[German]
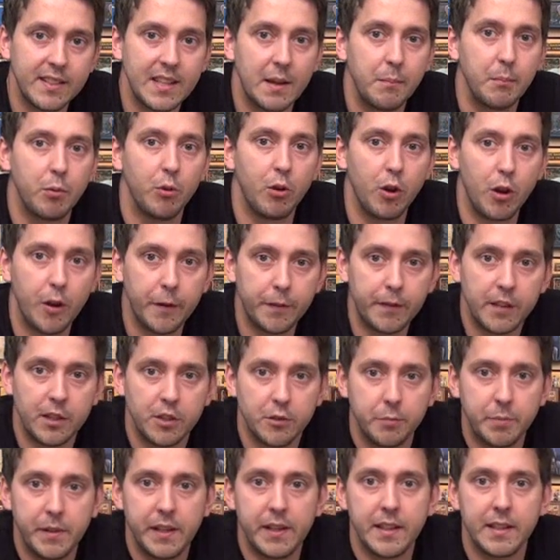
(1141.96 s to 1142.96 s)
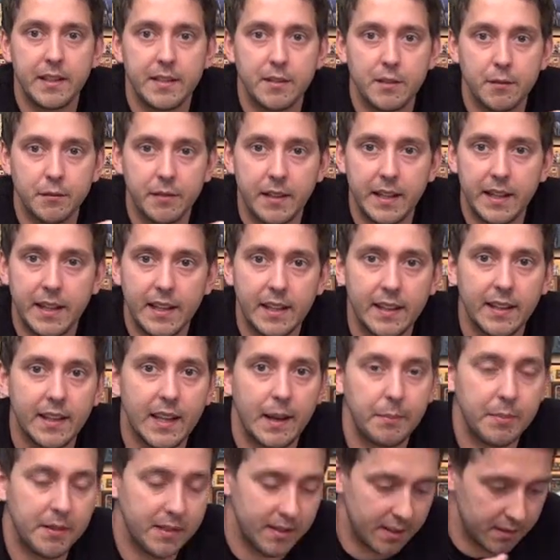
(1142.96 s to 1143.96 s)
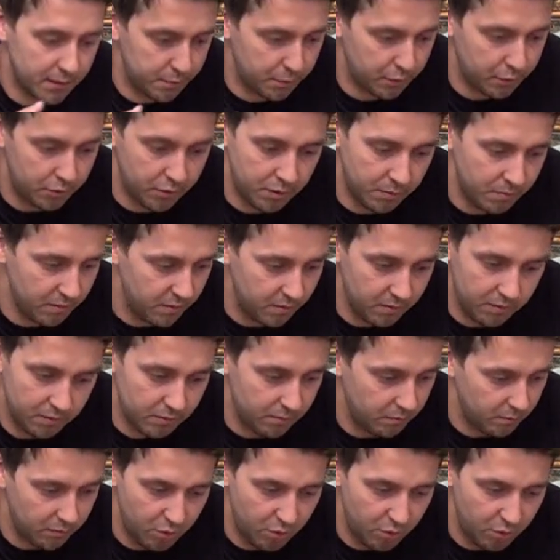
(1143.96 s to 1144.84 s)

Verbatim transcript: Istanbul öfter spielen, jetzt so wie ich, ich habe das jetzt bestimmt